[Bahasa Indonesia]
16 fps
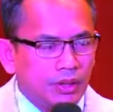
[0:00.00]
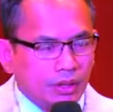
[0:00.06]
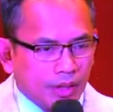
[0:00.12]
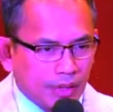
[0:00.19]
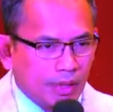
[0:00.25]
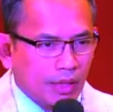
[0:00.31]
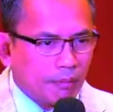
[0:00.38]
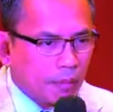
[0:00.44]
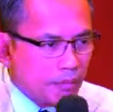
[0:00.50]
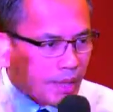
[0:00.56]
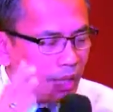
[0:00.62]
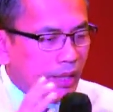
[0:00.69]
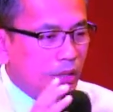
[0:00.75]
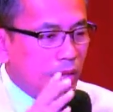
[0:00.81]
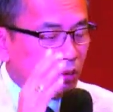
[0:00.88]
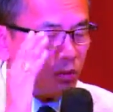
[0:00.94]
kita
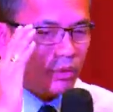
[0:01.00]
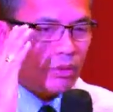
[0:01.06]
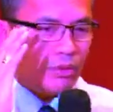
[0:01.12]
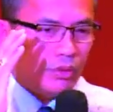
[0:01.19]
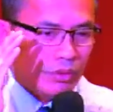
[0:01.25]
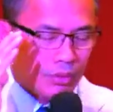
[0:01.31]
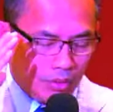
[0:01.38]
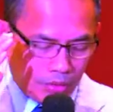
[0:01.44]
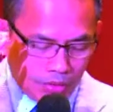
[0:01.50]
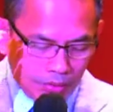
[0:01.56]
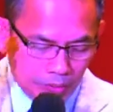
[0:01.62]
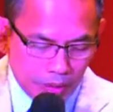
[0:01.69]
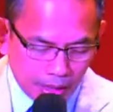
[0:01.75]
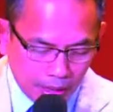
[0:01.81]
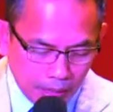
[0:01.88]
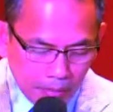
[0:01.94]
memilih untuk
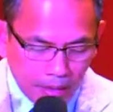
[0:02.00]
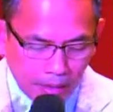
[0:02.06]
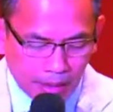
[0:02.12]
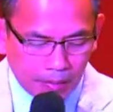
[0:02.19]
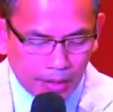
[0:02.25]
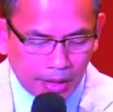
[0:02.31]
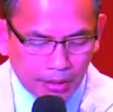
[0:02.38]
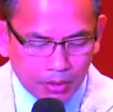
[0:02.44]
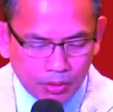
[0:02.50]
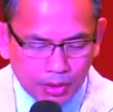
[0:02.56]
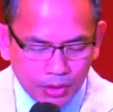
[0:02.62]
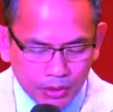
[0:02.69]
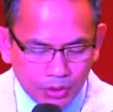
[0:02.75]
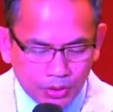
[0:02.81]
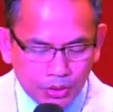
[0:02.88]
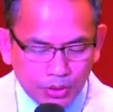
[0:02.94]
beriman kepada Tuhan
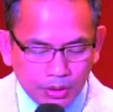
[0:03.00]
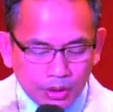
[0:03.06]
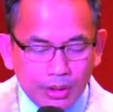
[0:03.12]
Yesus,